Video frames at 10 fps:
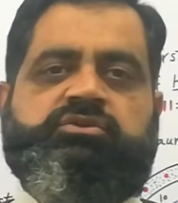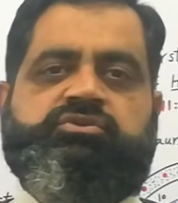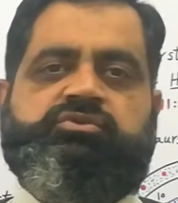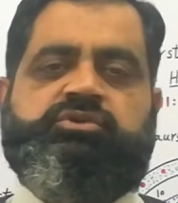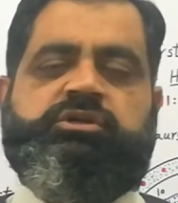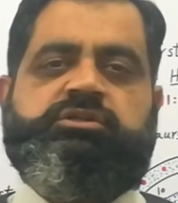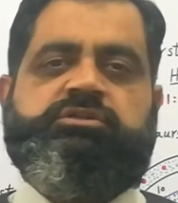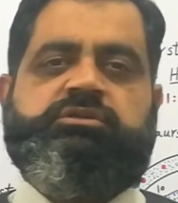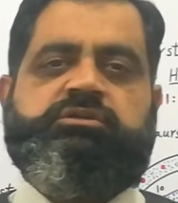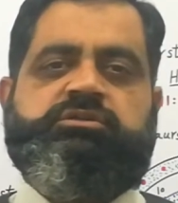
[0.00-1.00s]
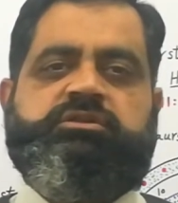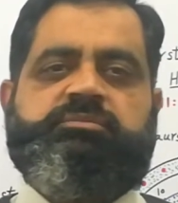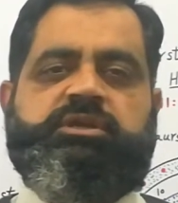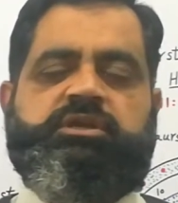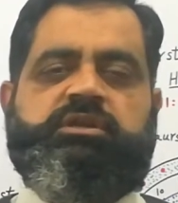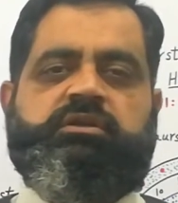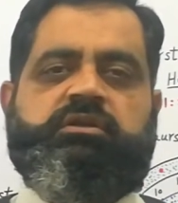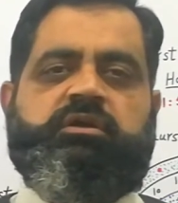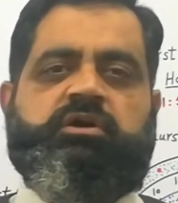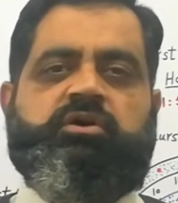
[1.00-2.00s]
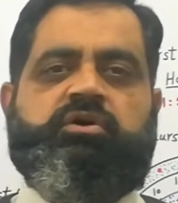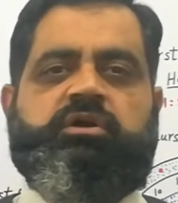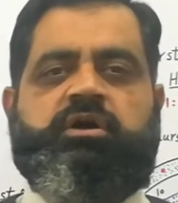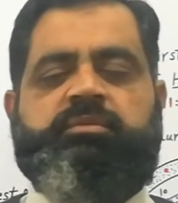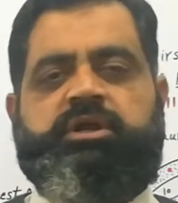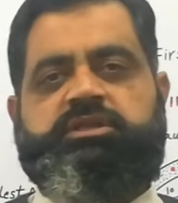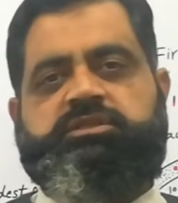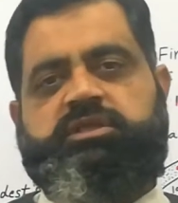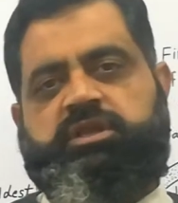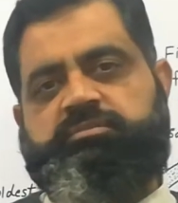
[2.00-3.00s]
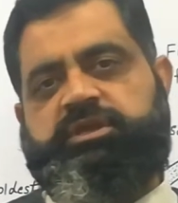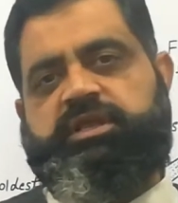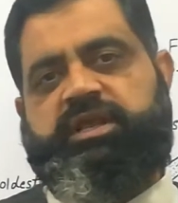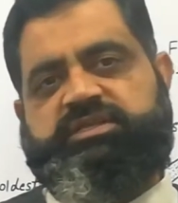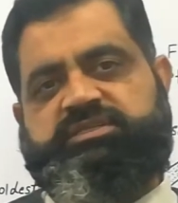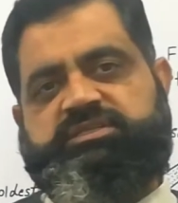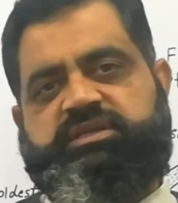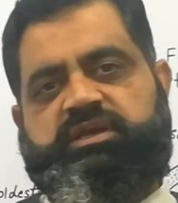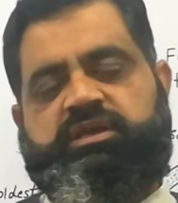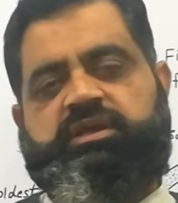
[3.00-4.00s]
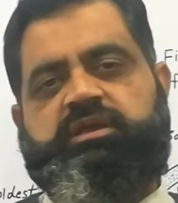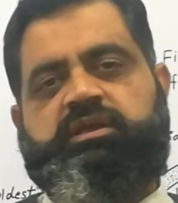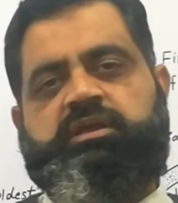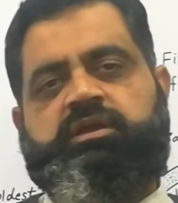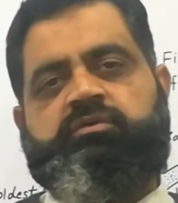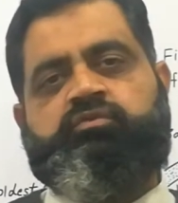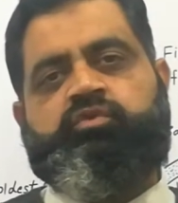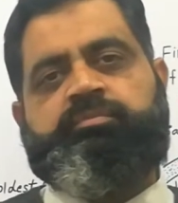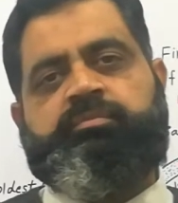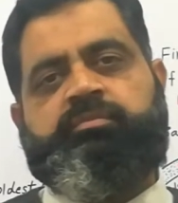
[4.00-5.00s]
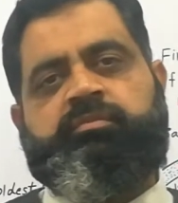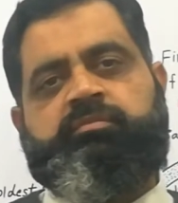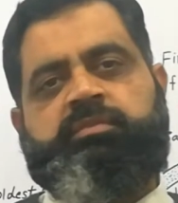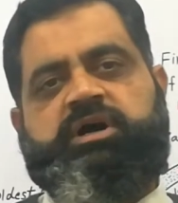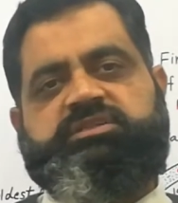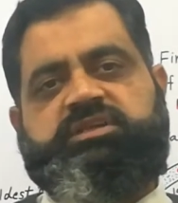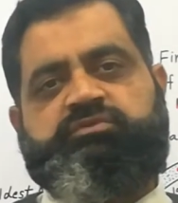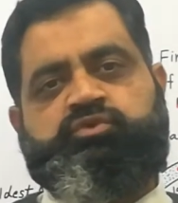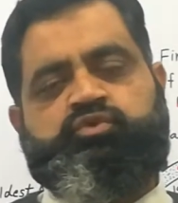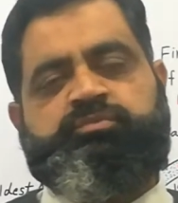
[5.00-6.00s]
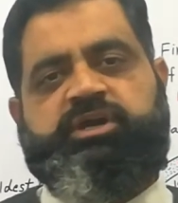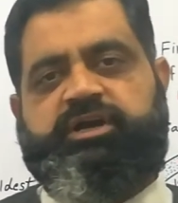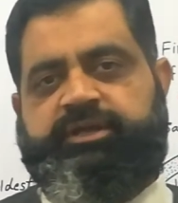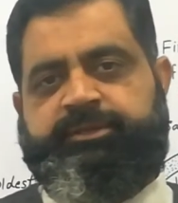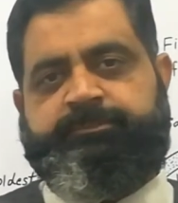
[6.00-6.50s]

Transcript: सूरज ज़मीन और हमारी जितनी भी गलेक्सीज़ हैं वो मार्ज वजूद में आ गई